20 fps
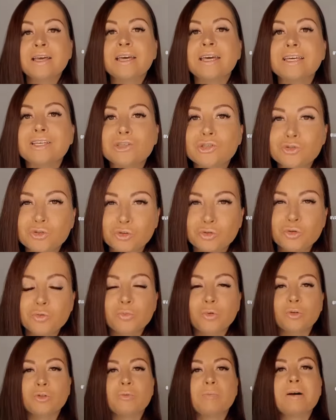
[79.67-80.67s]
et surtout
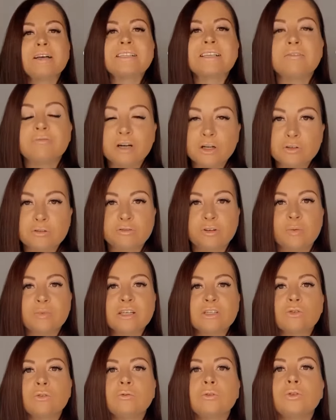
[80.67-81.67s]
pour ne pas avoir de
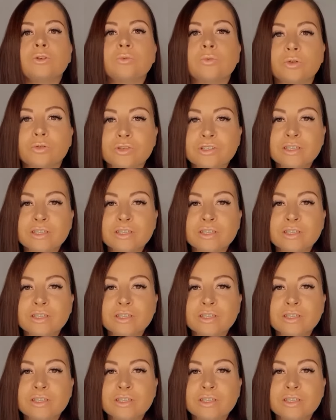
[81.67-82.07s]
formation volume russe.